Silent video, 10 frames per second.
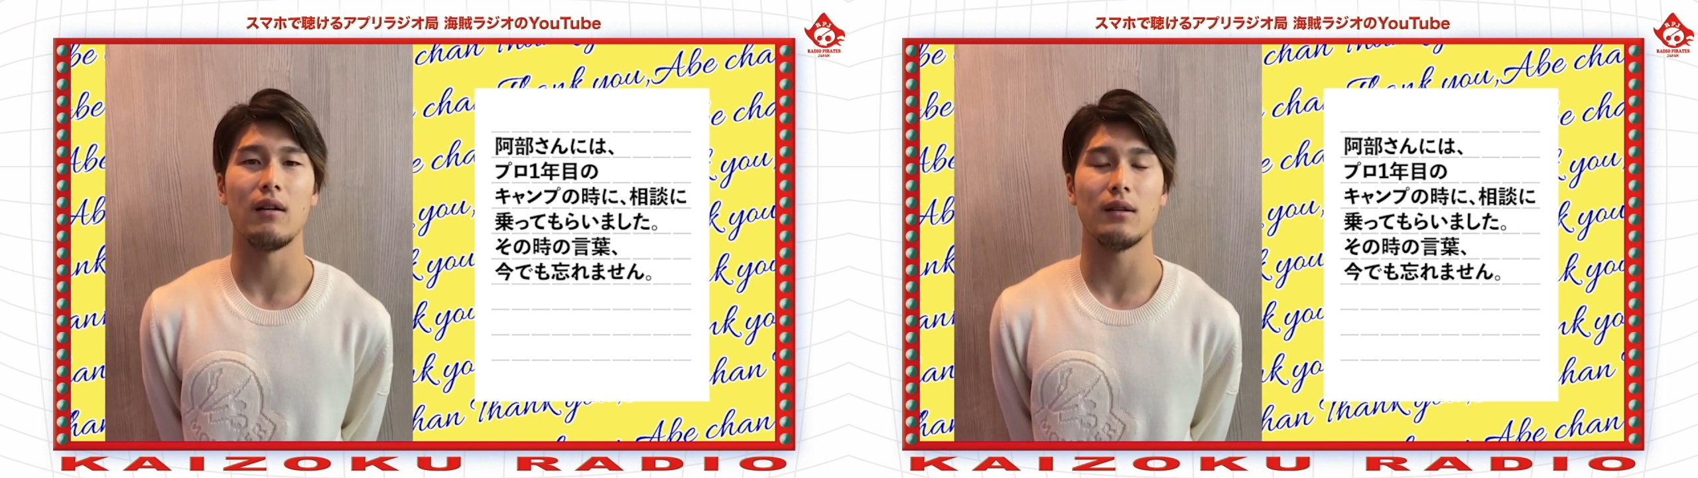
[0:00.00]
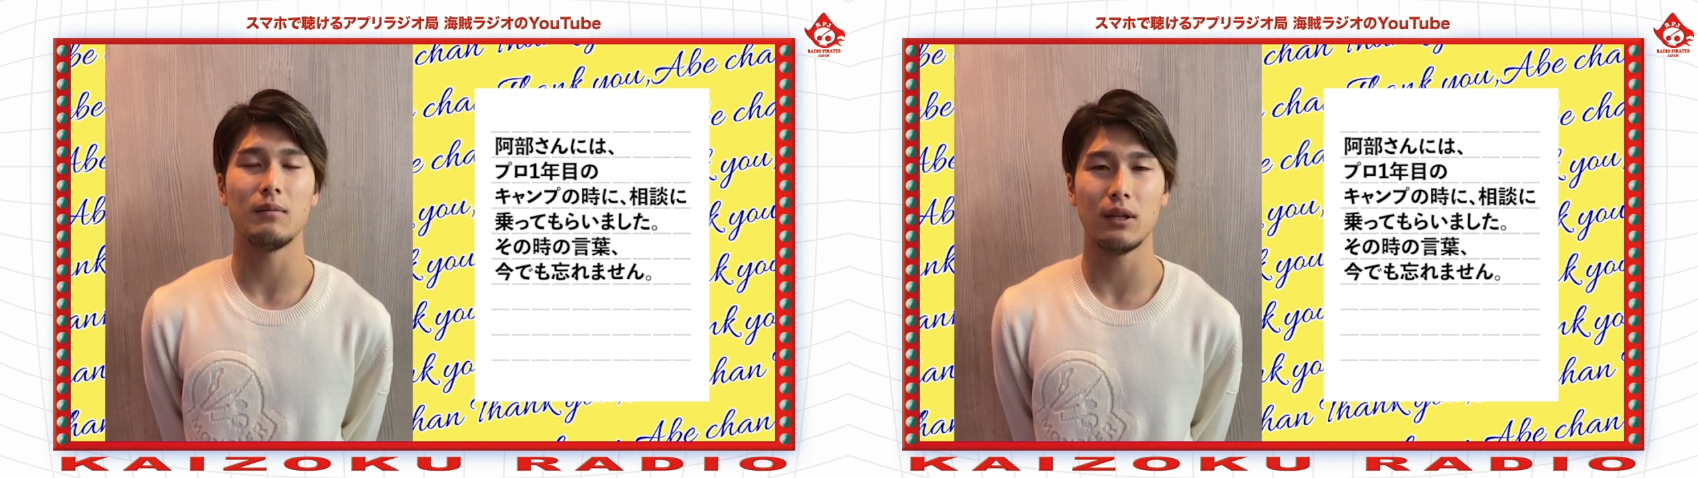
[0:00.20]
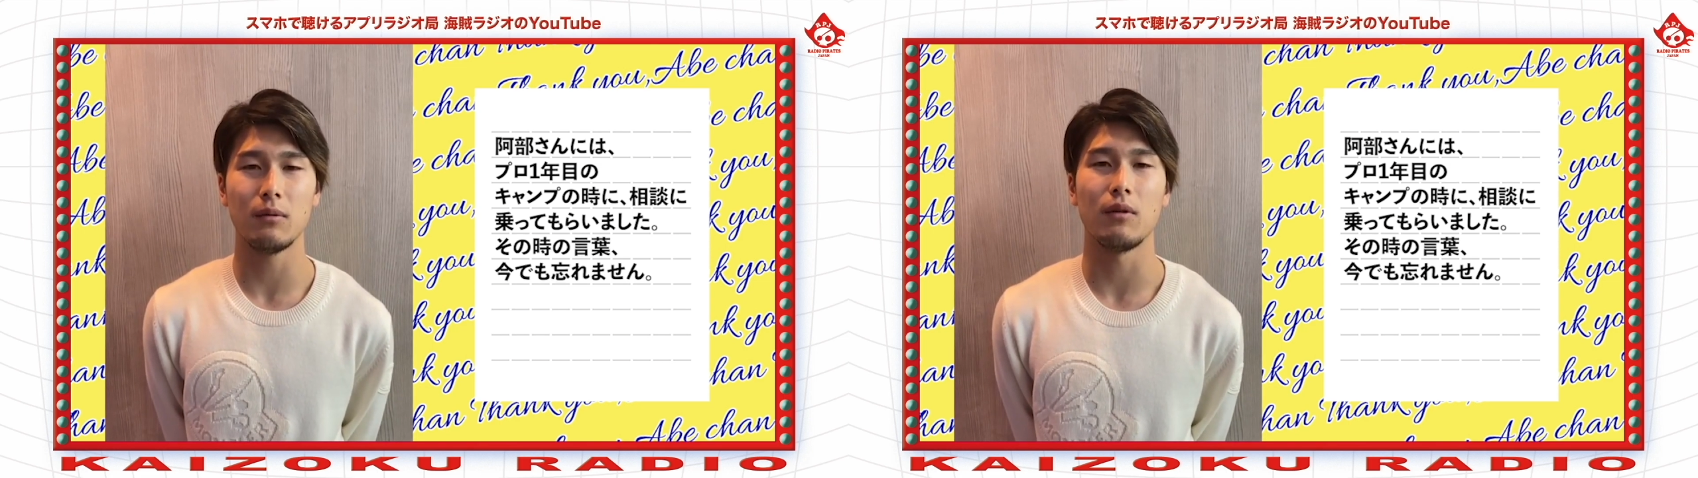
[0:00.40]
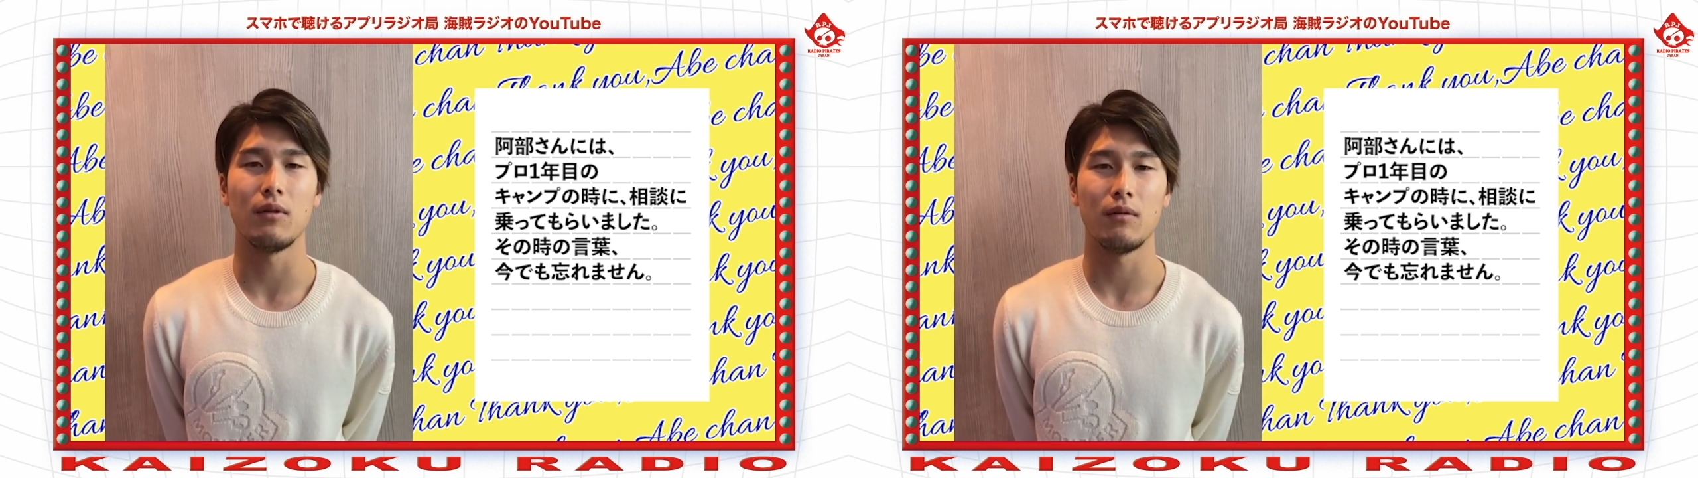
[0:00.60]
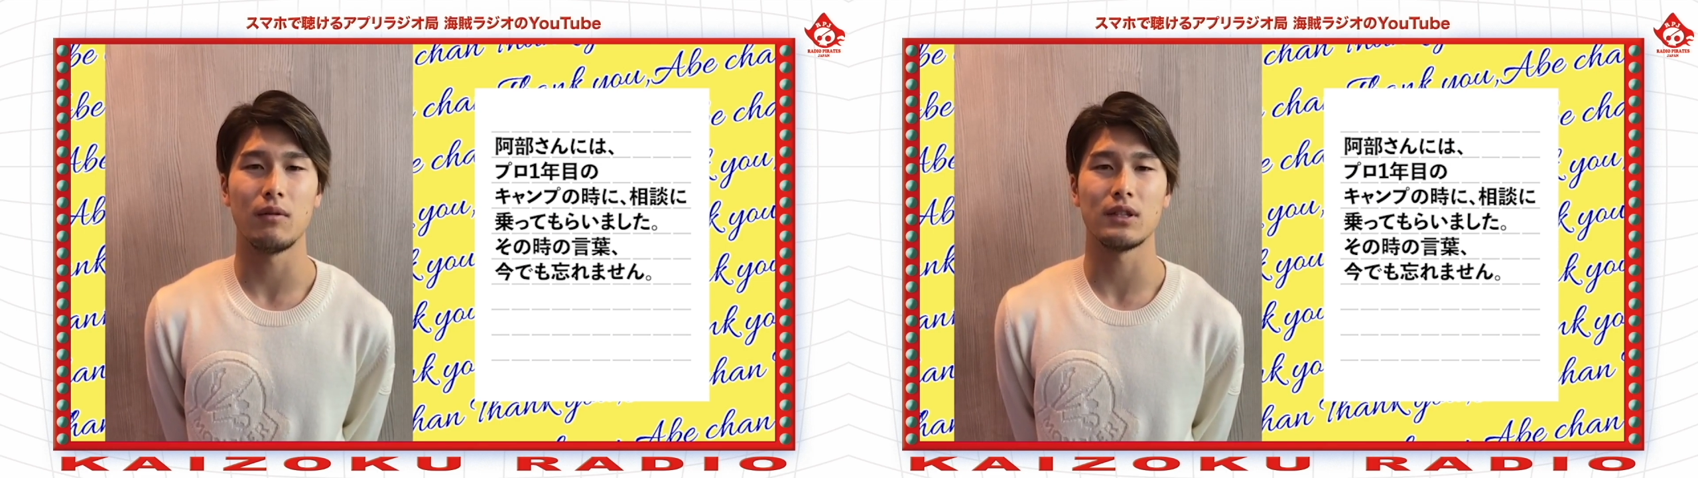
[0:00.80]
今でも
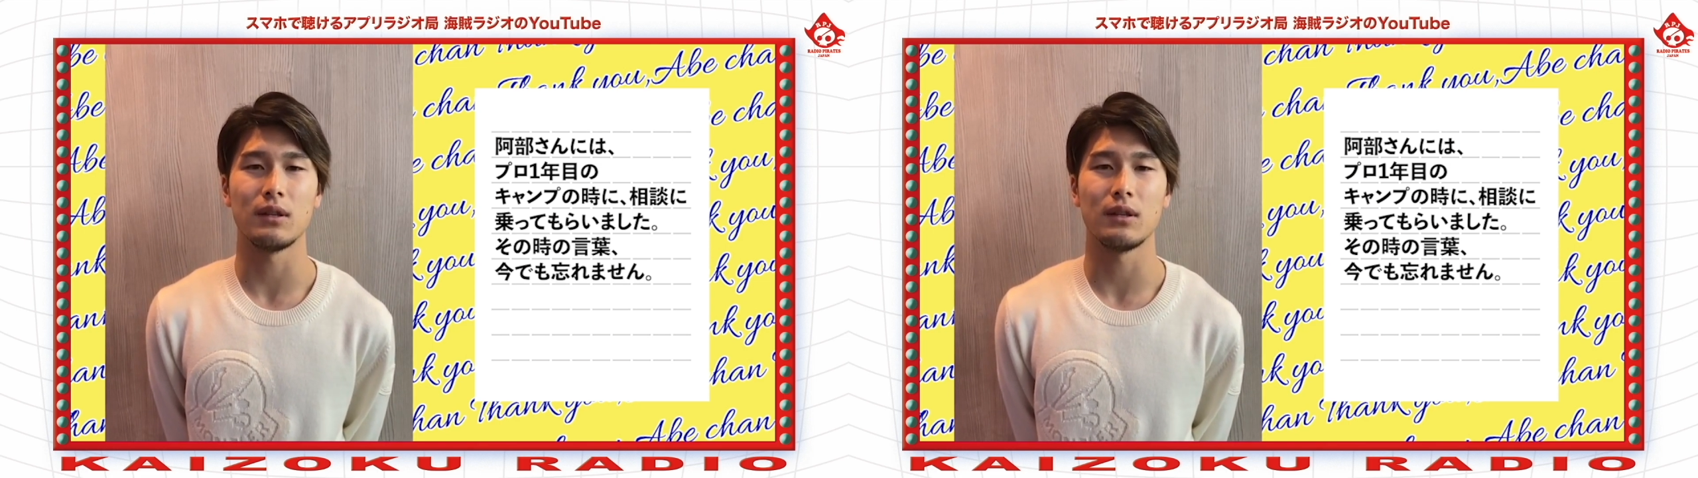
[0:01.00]
忘れません。